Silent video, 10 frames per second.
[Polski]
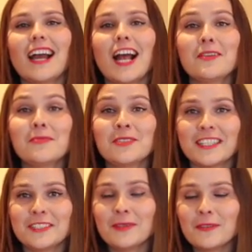albo
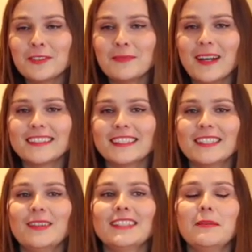na zimowy
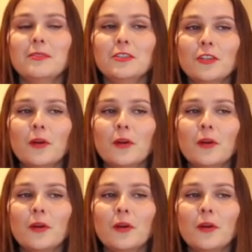spacer i wracamy do